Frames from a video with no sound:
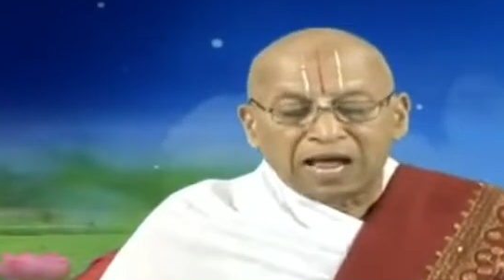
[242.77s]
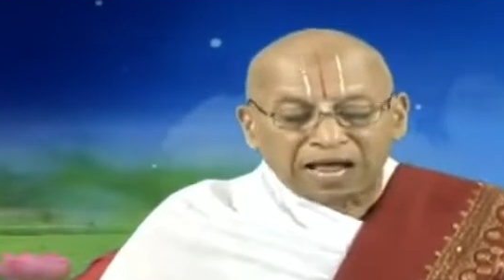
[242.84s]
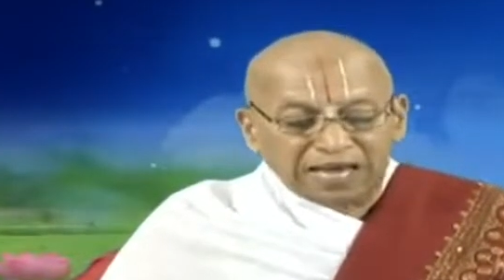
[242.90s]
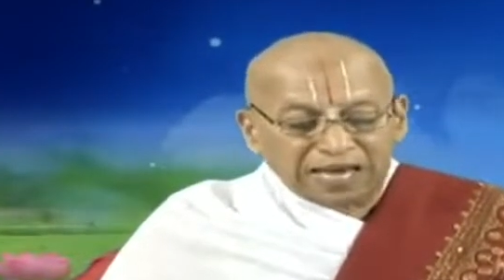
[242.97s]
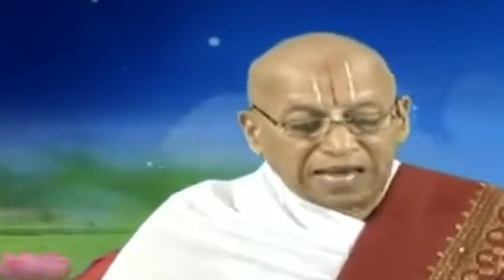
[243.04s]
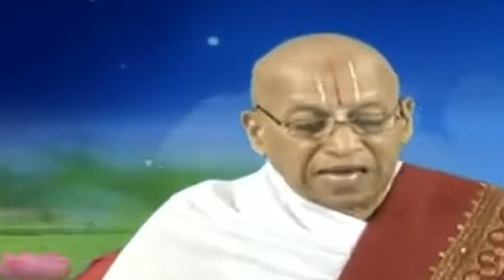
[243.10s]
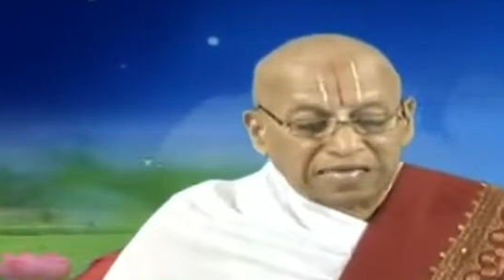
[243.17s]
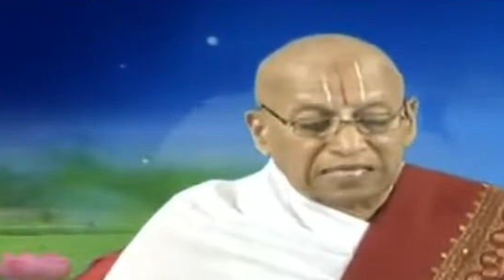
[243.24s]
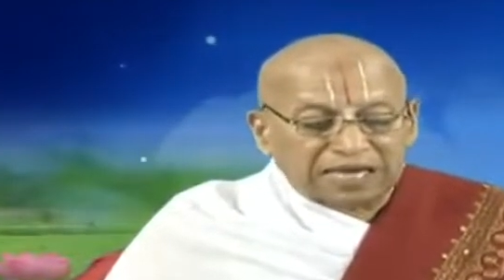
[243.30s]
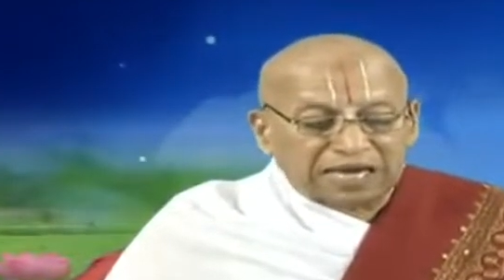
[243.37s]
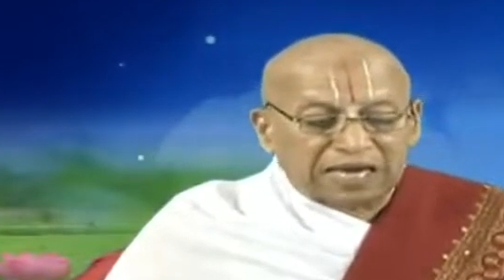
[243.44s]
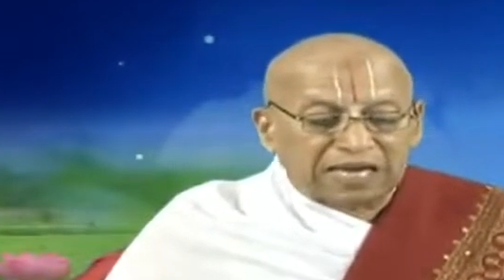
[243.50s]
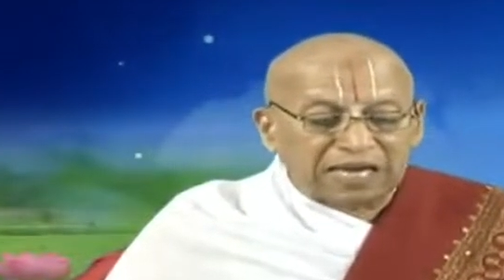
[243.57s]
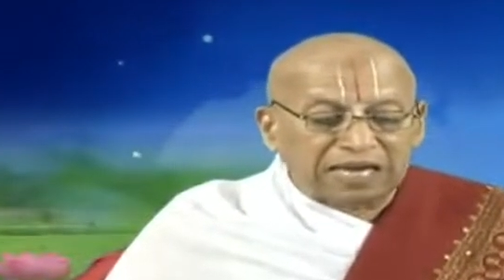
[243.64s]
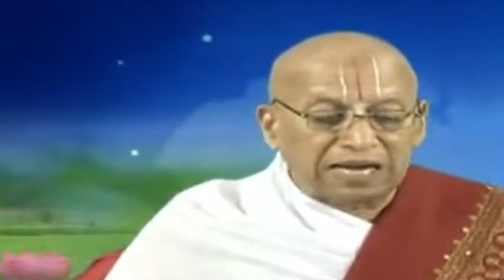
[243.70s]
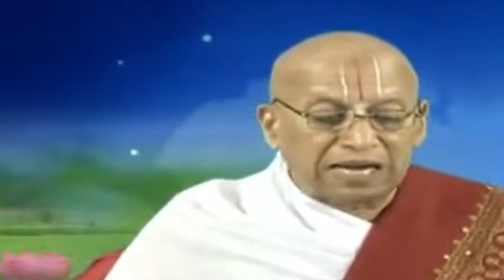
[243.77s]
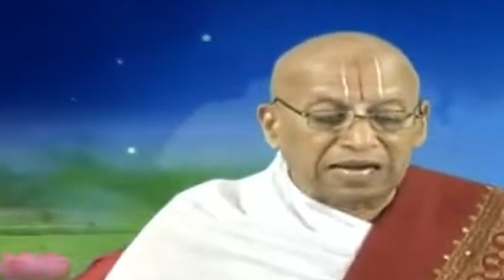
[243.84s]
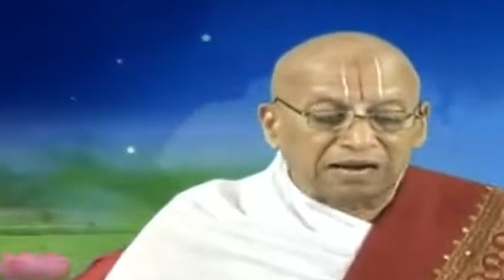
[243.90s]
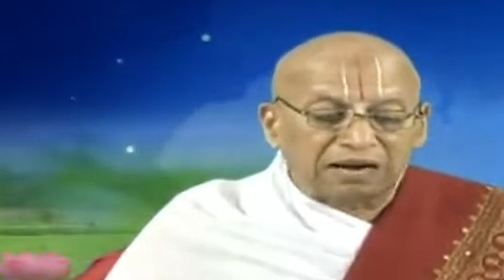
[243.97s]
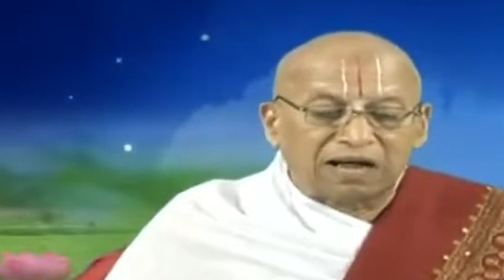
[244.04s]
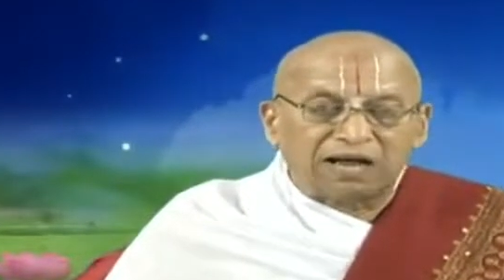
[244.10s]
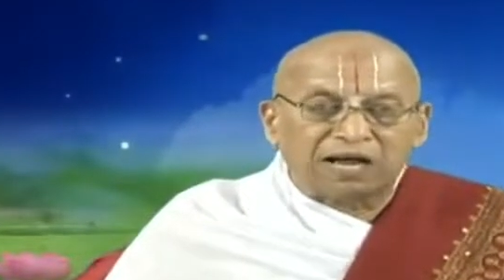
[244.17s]
అయినా సరే
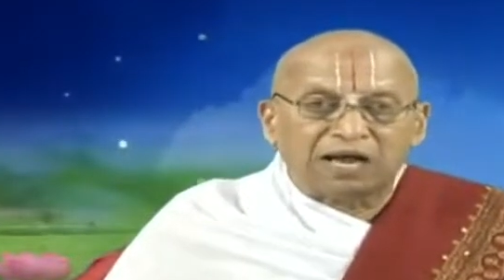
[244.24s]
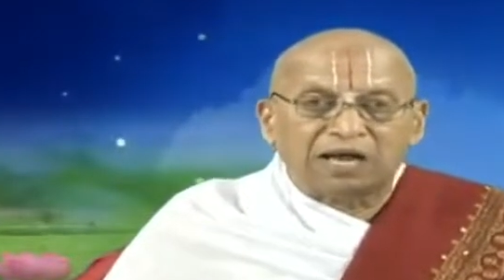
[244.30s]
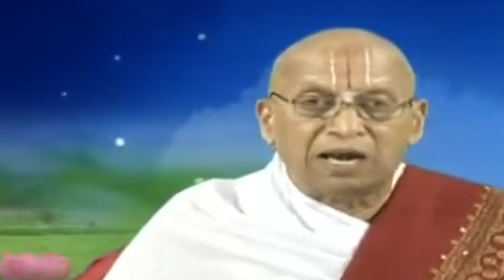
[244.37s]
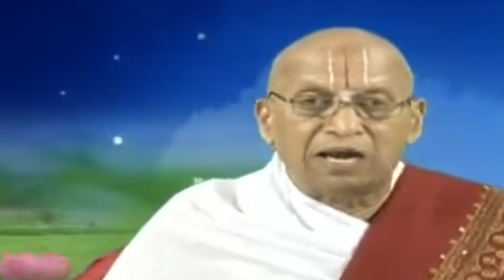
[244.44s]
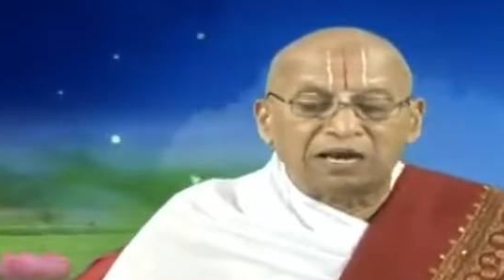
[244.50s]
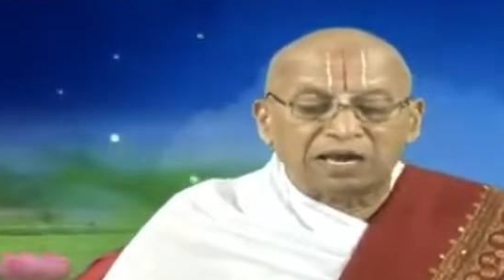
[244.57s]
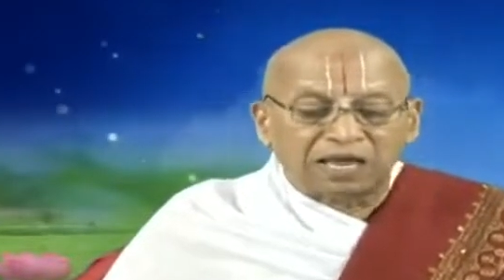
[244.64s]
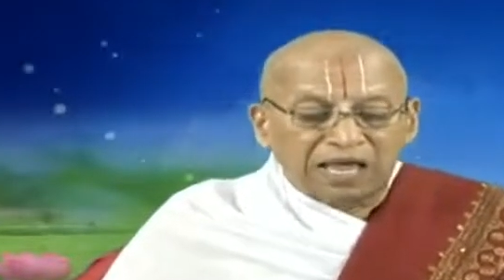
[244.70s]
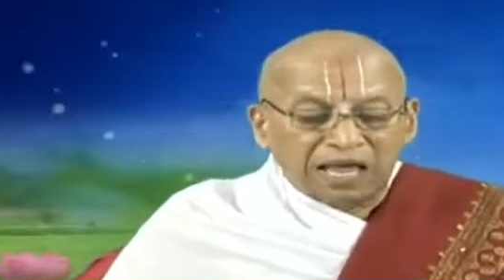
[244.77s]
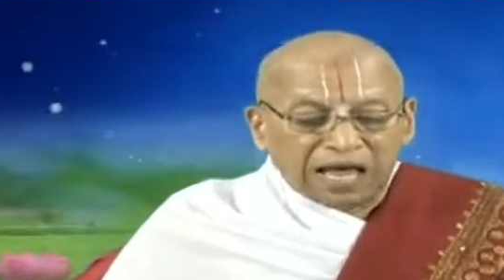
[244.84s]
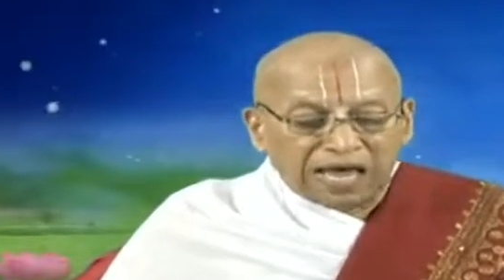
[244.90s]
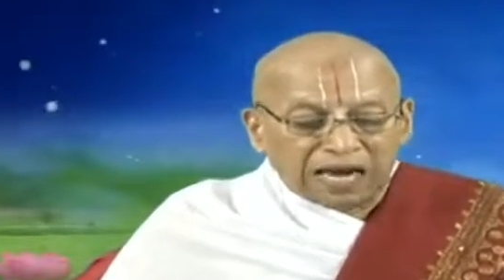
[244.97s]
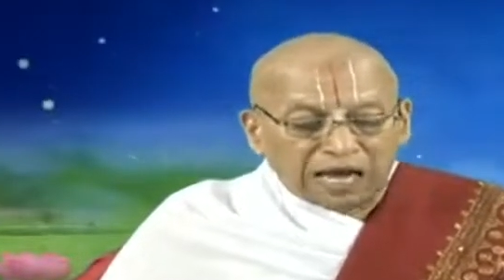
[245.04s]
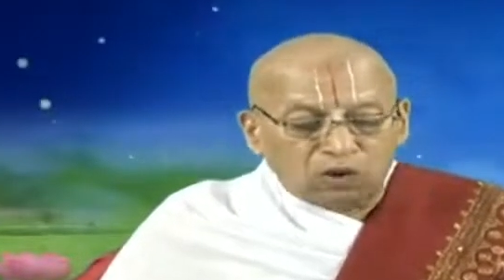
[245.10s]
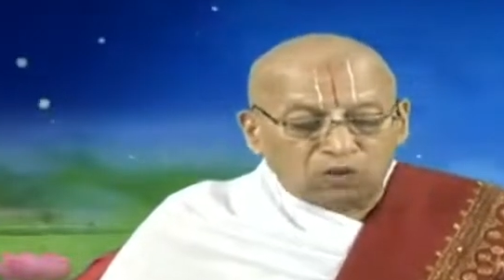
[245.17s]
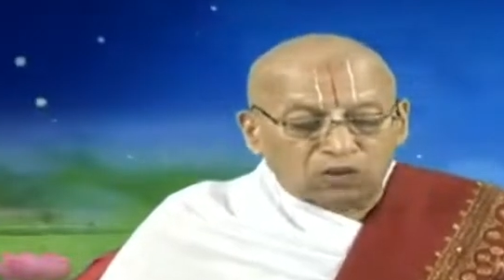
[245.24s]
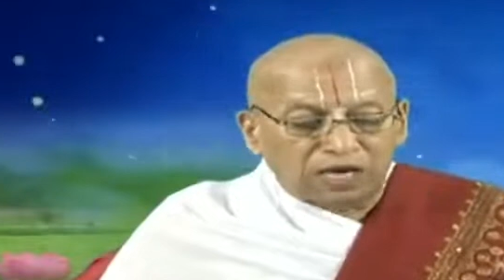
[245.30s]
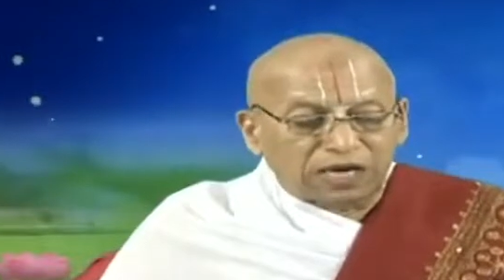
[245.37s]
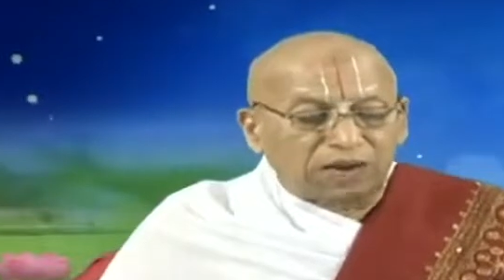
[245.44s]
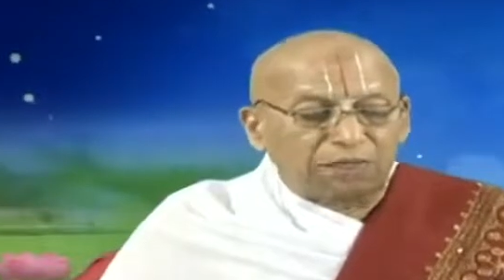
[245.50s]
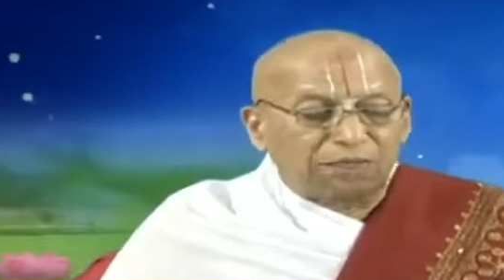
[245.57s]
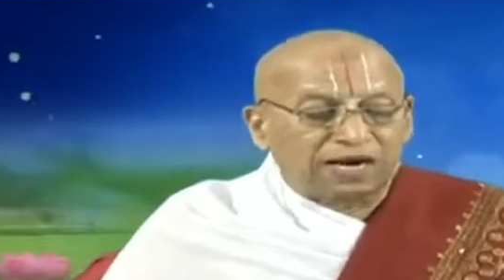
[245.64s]
నిండ్రాల్ అలా
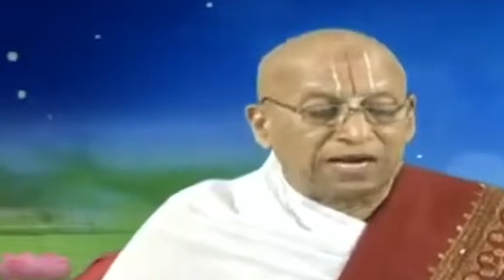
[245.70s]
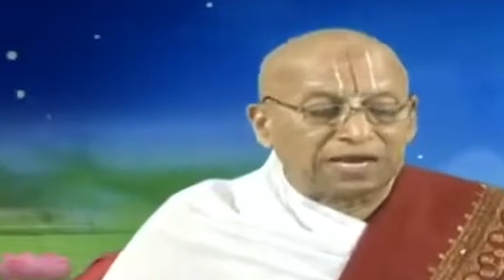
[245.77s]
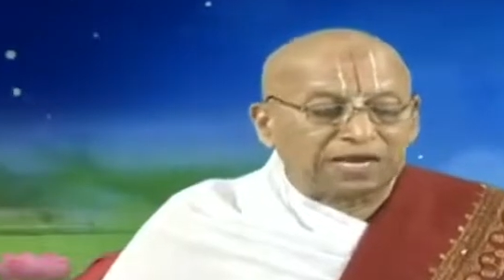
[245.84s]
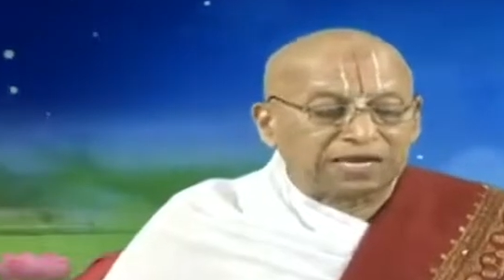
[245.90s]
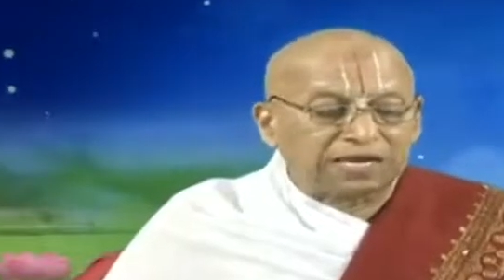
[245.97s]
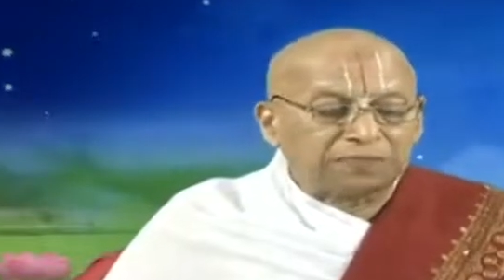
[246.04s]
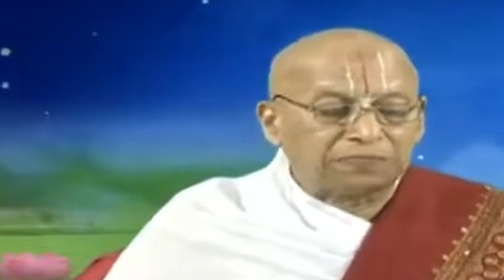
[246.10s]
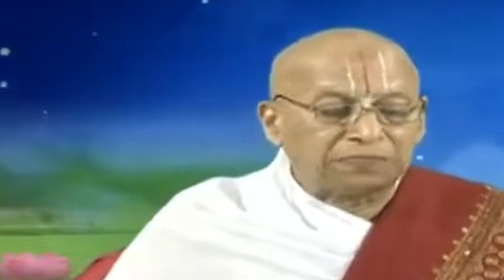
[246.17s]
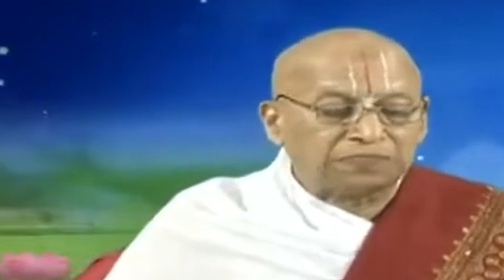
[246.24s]
ఉన్నప్పటికీ